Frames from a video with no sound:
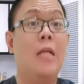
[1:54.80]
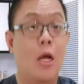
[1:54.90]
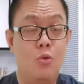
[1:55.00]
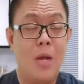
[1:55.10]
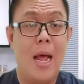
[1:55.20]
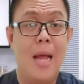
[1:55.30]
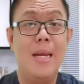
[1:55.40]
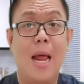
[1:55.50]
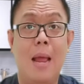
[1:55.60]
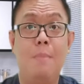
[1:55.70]

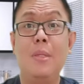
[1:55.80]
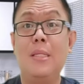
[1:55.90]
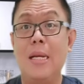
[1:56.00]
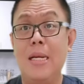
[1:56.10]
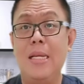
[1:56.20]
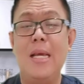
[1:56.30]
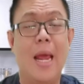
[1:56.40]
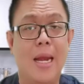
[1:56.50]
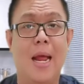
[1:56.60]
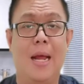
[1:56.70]
kegunaan dalam seni
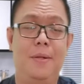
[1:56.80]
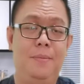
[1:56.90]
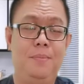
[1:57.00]
henna.